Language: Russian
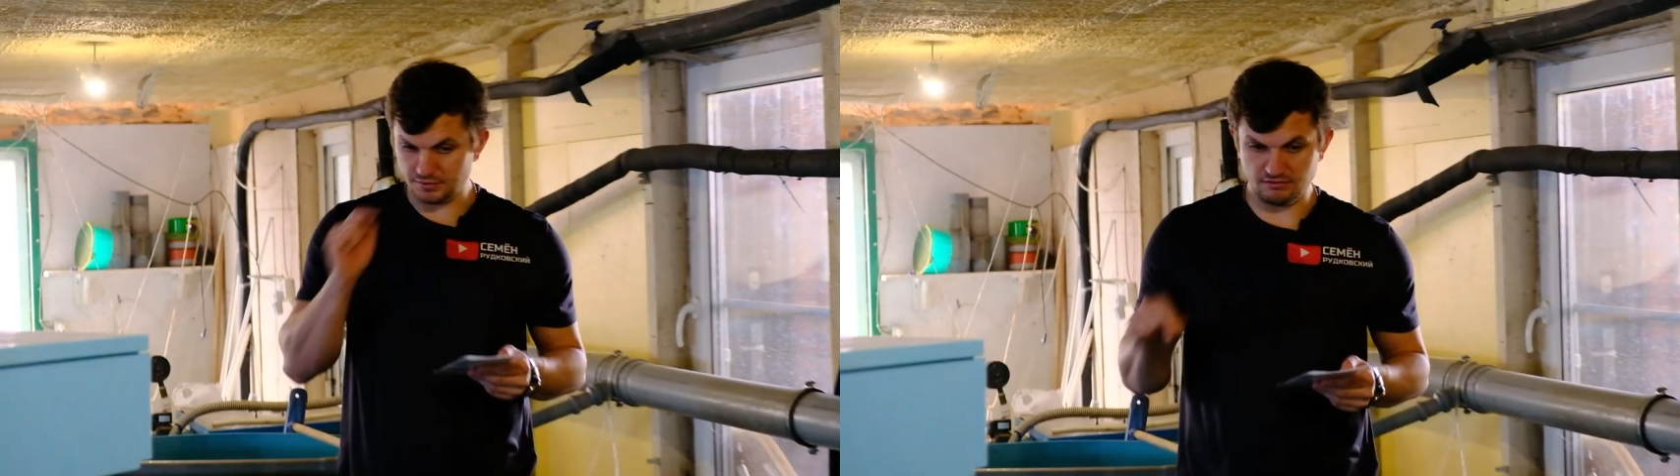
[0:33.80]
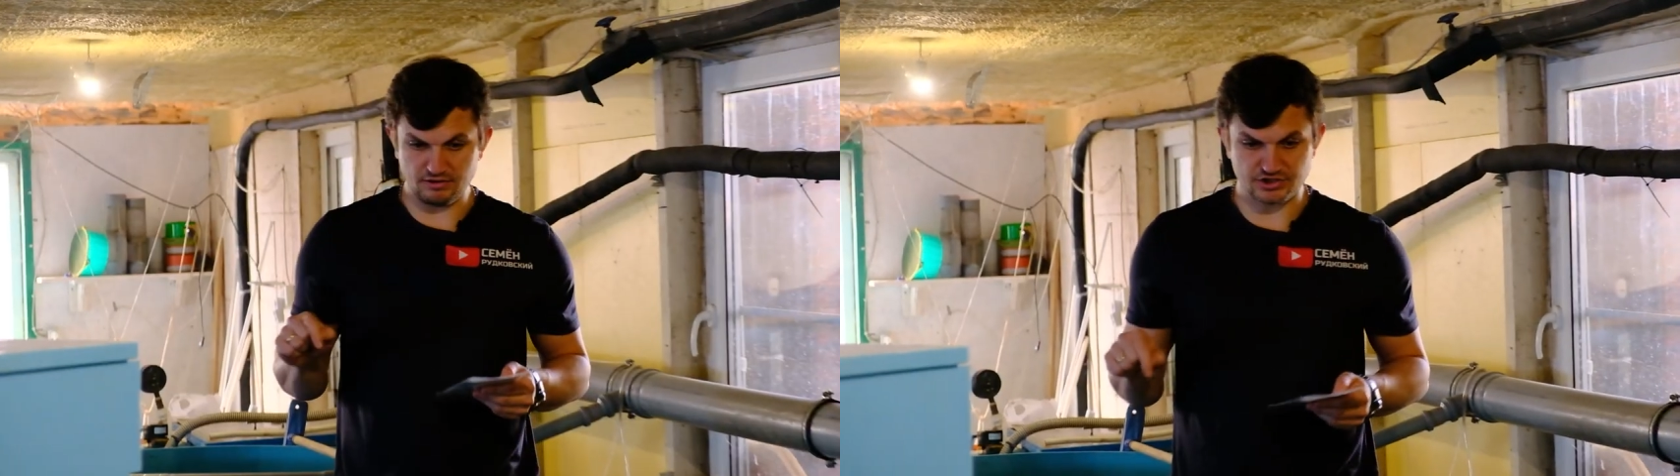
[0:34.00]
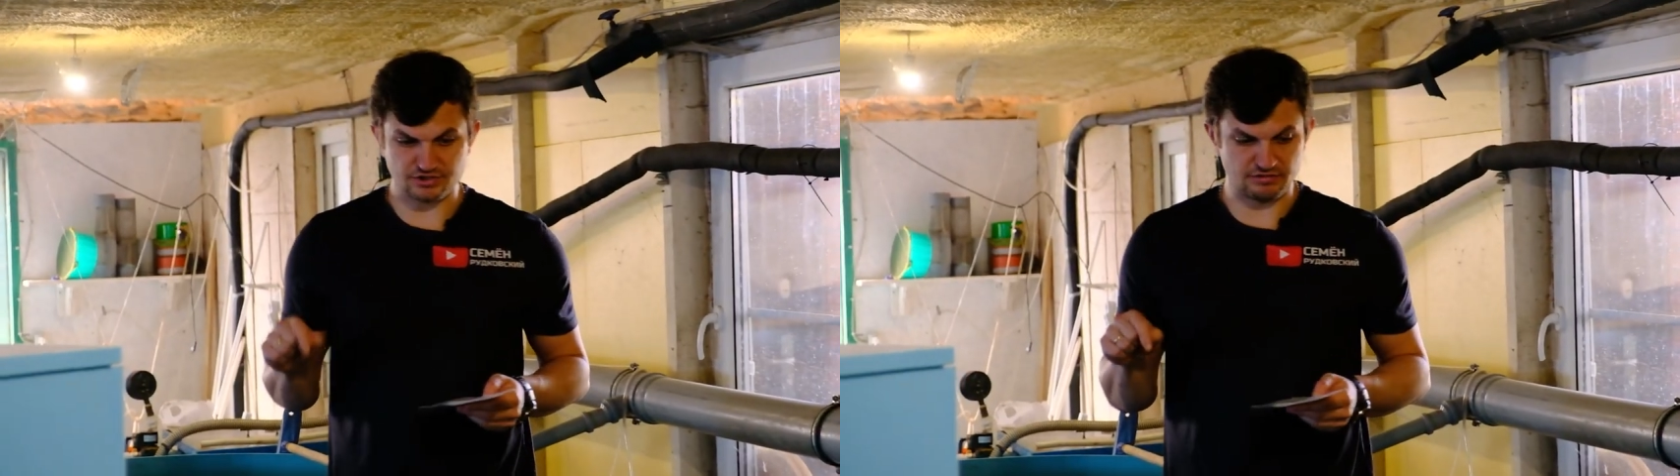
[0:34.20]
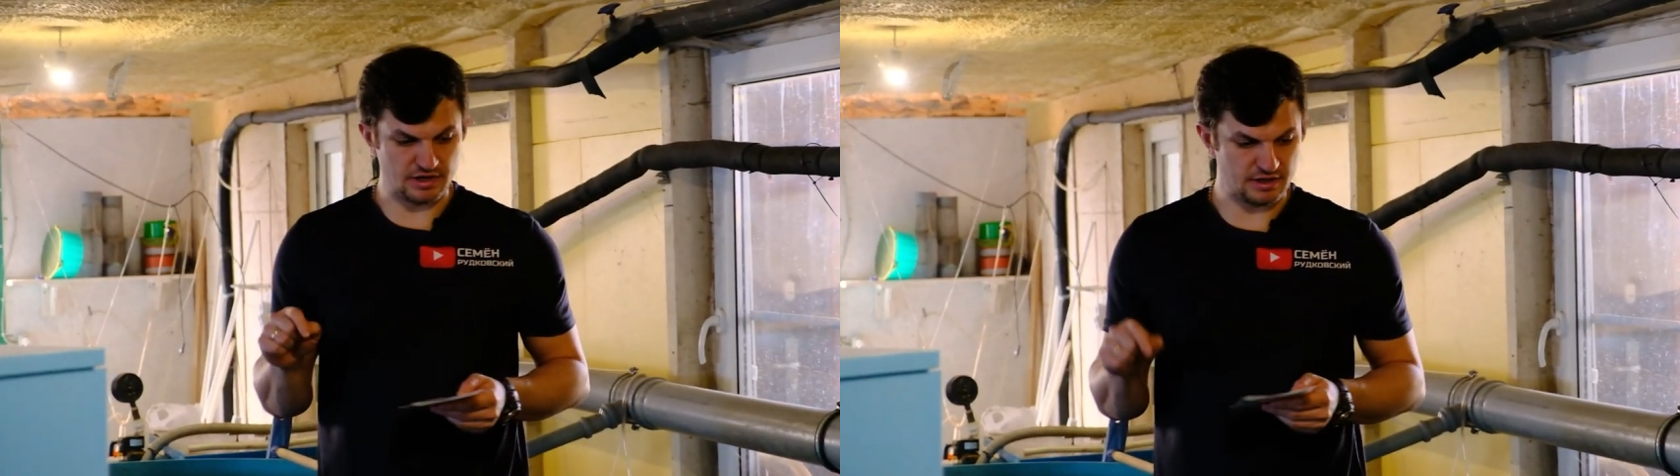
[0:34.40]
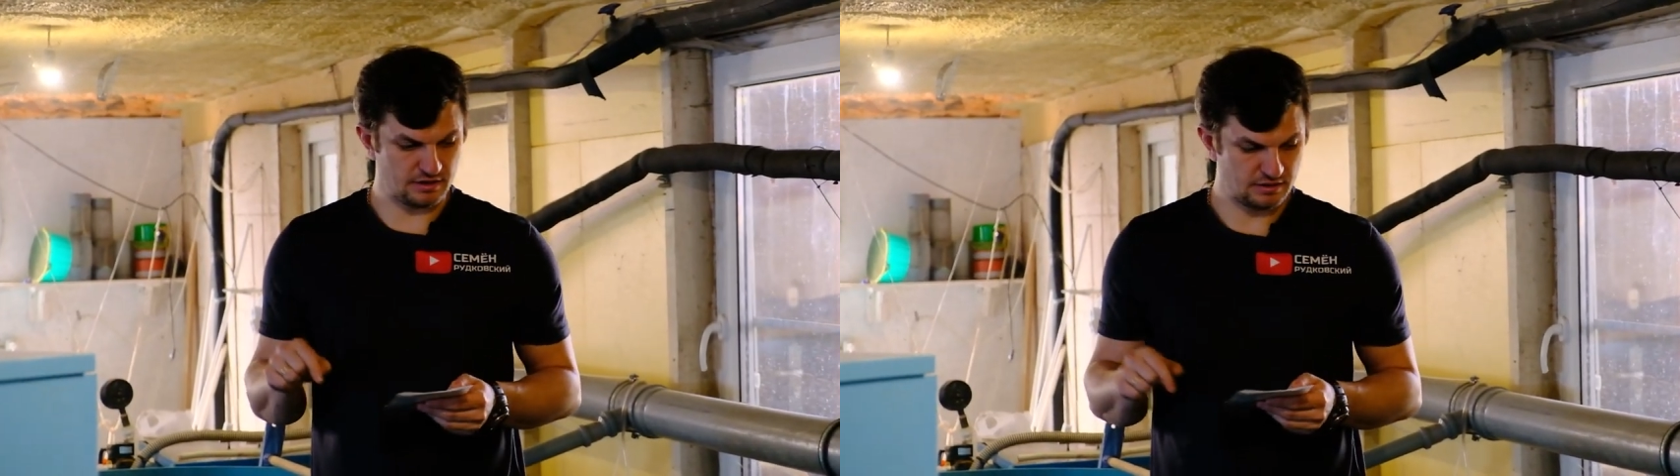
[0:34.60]

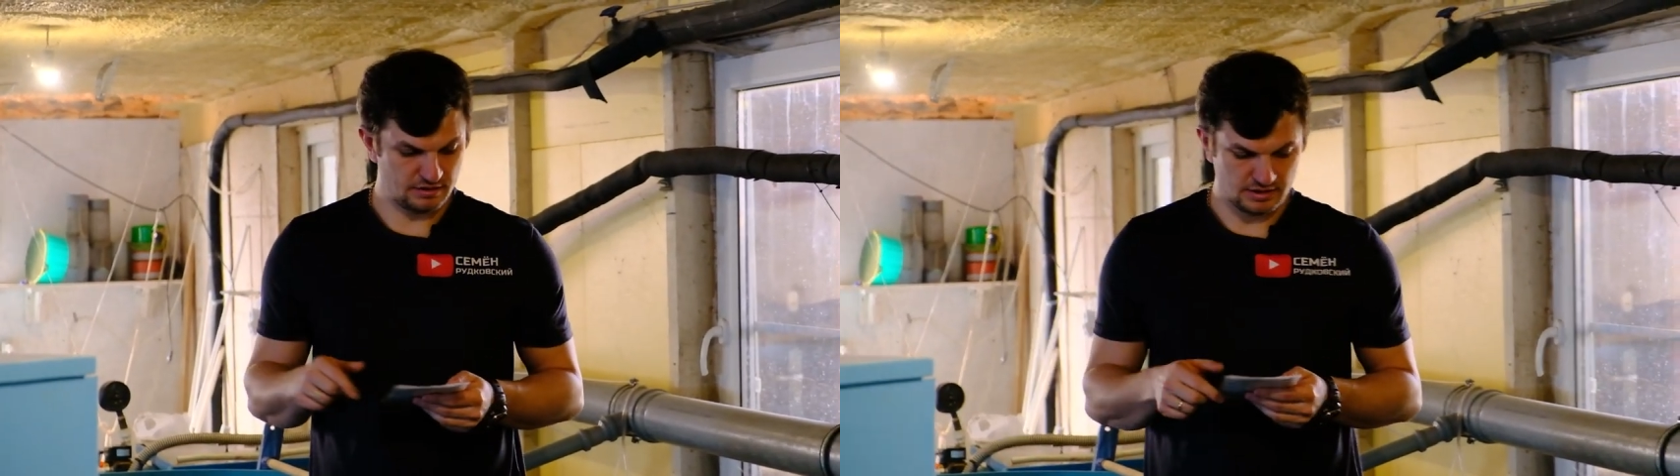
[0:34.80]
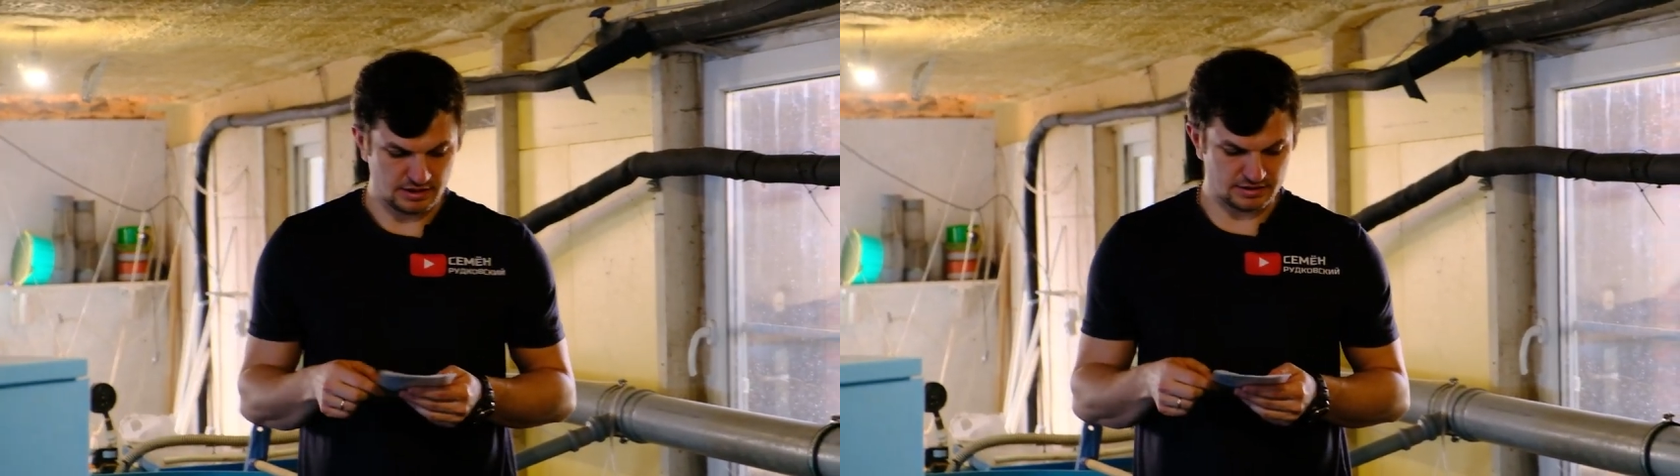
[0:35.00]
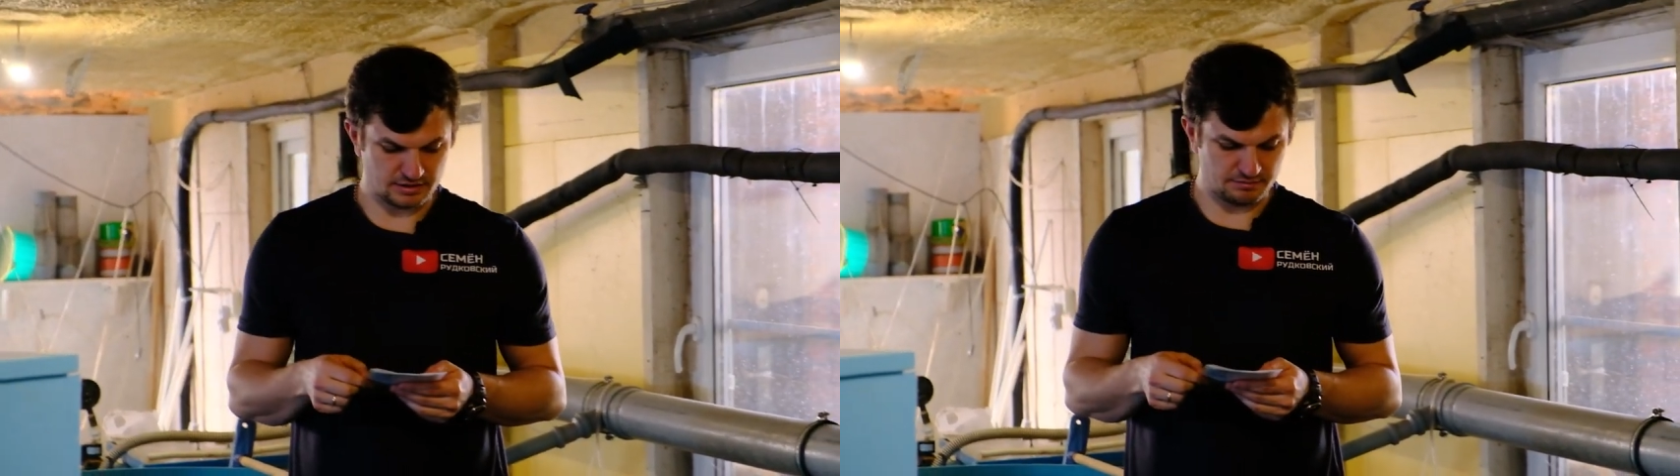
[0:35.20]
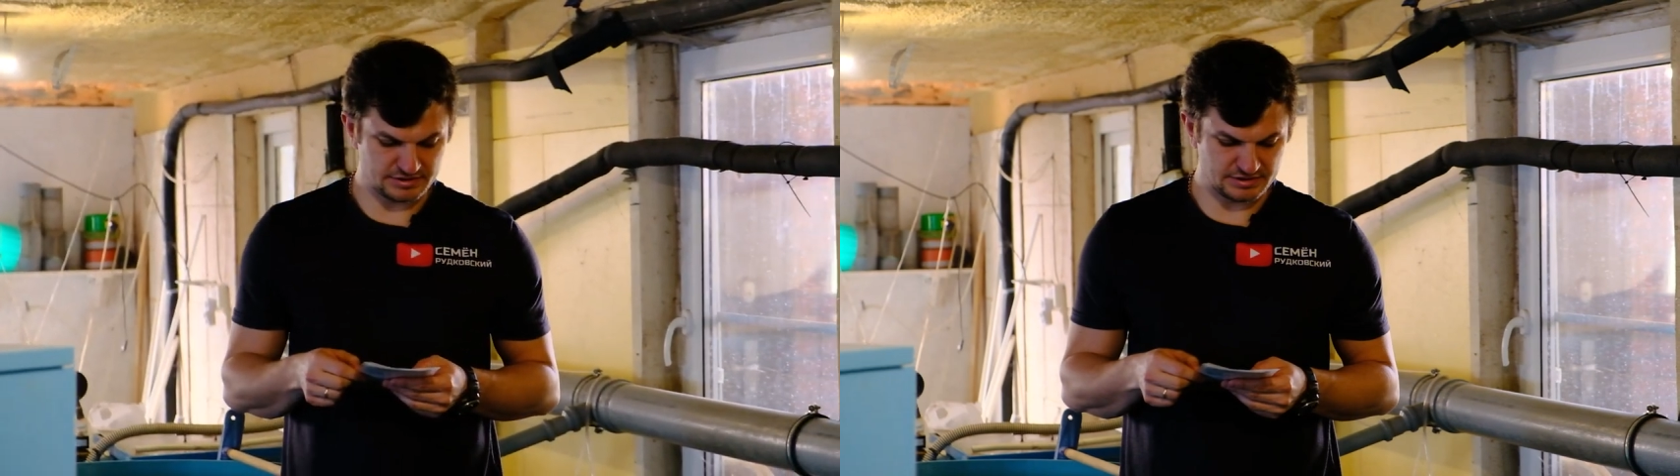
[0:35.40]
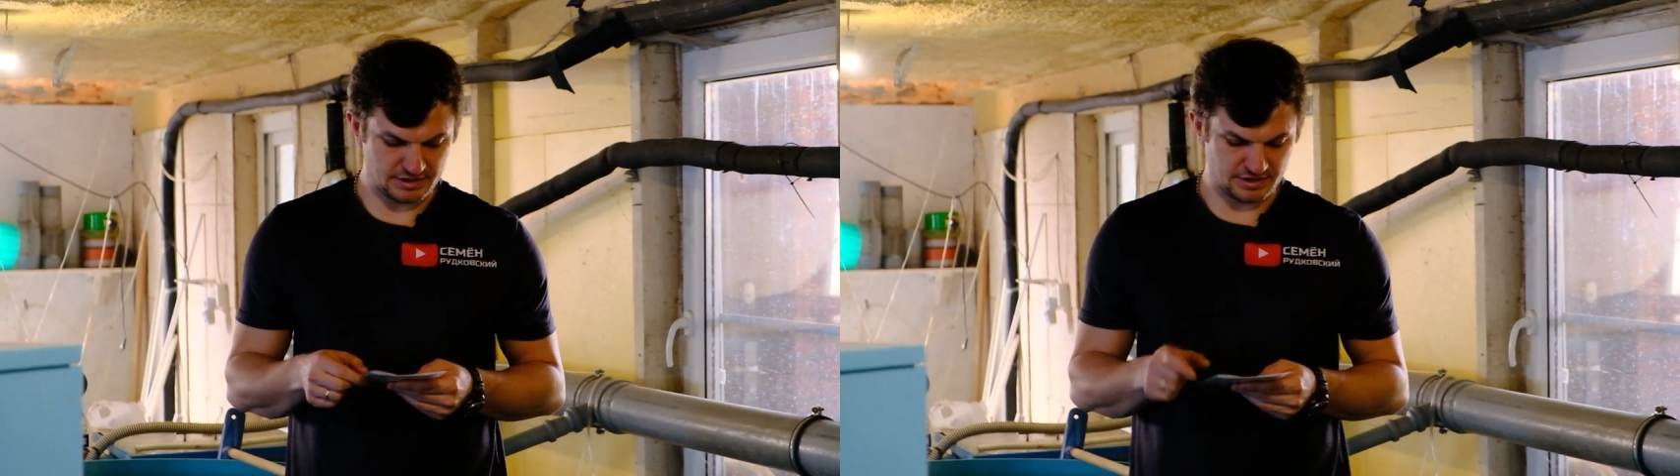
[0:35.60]
Перевешивали этот
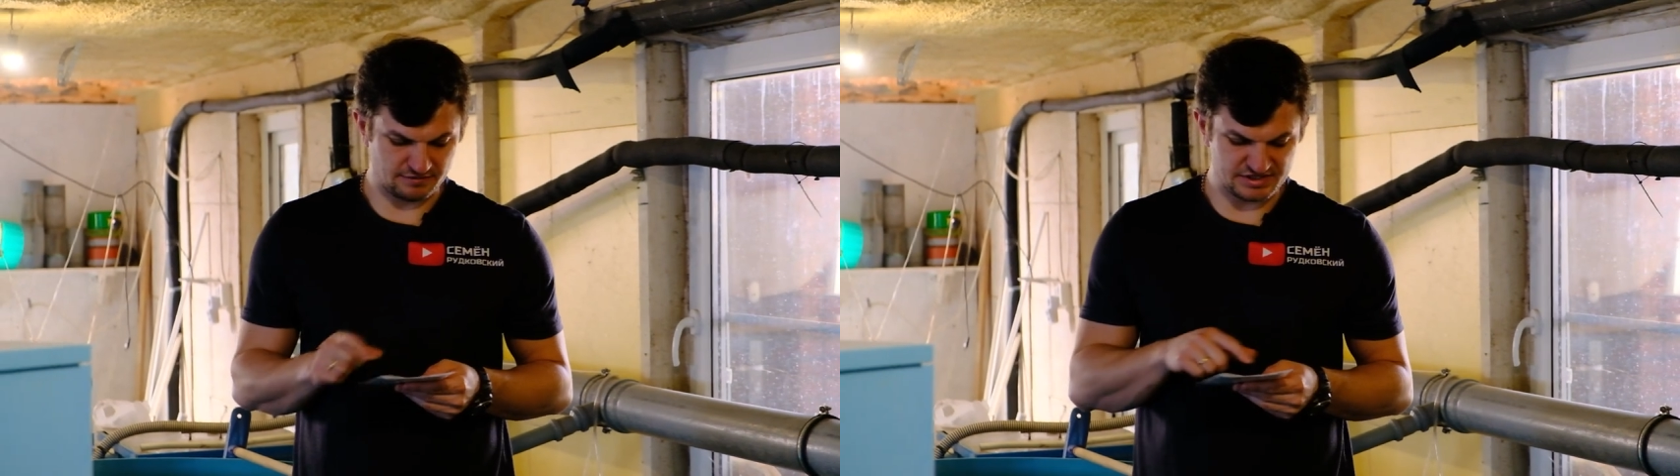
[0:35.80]
бассейн